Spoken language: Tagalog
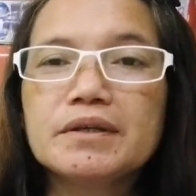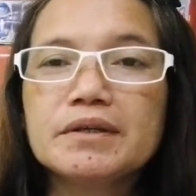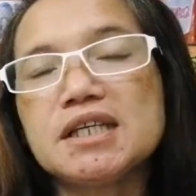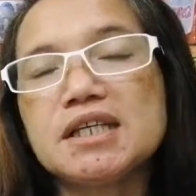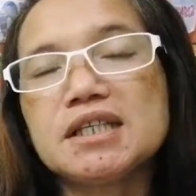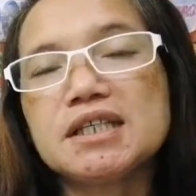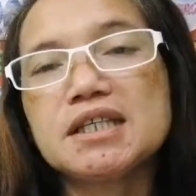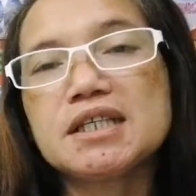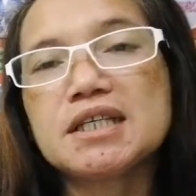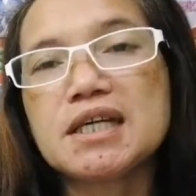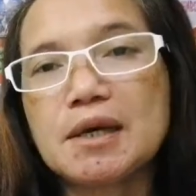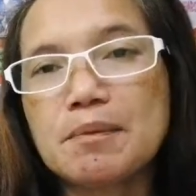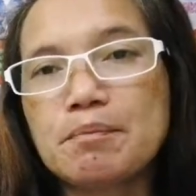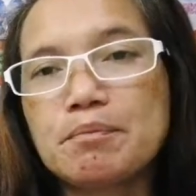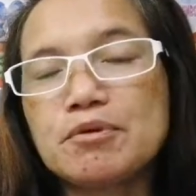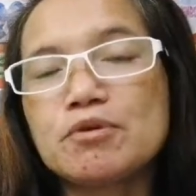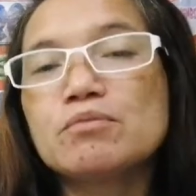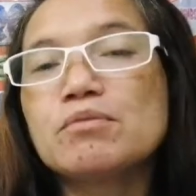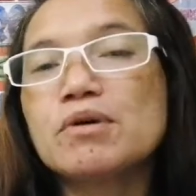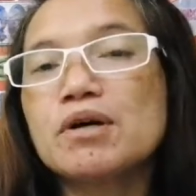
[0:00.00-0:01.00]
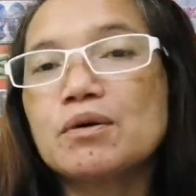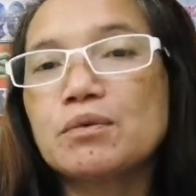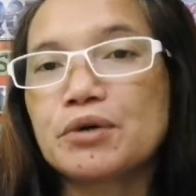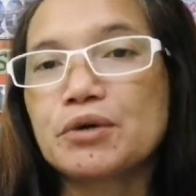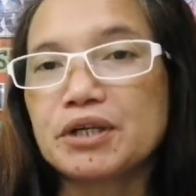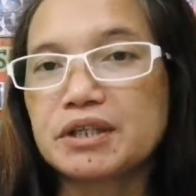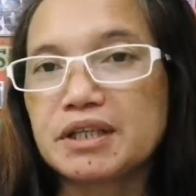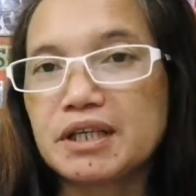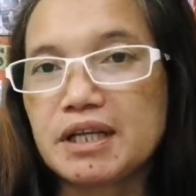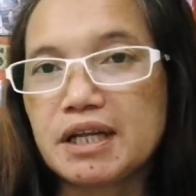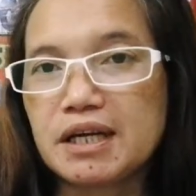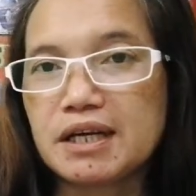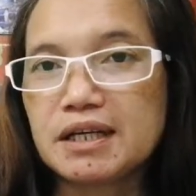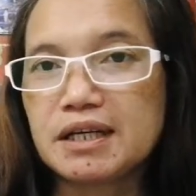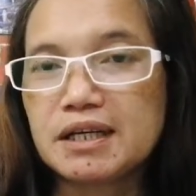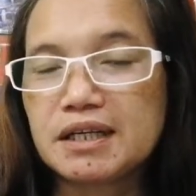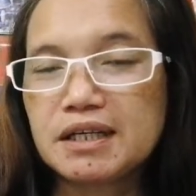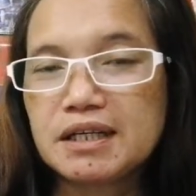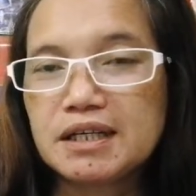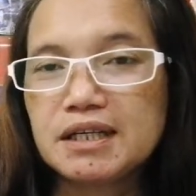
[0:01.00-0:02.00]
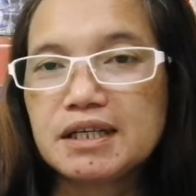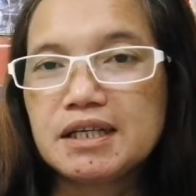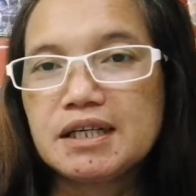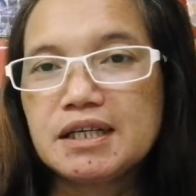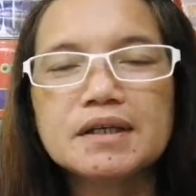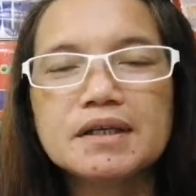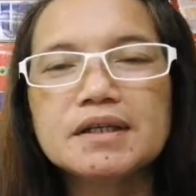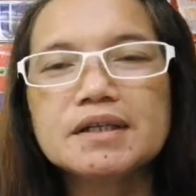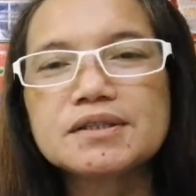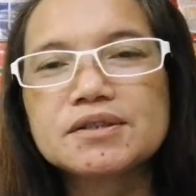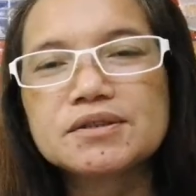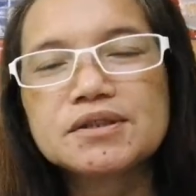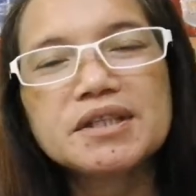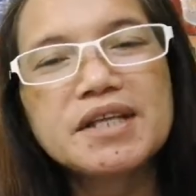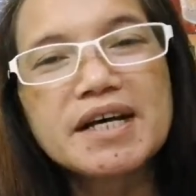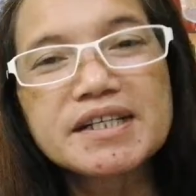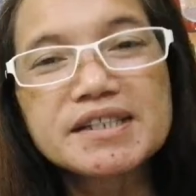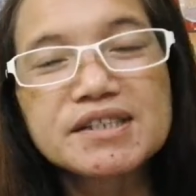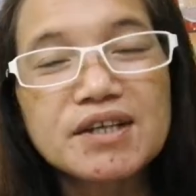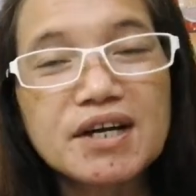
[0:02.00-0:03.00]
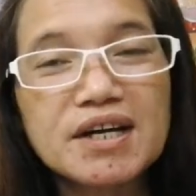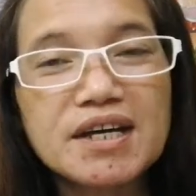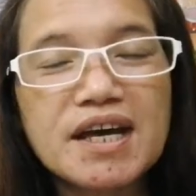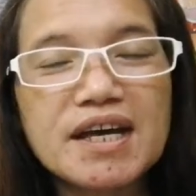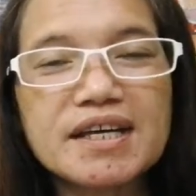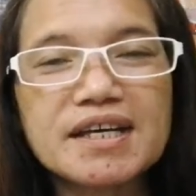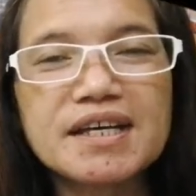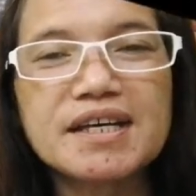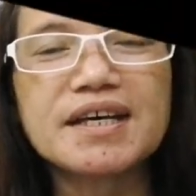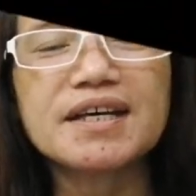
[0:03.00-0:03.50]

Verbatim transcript: ikikip yung mga work nila. So the next area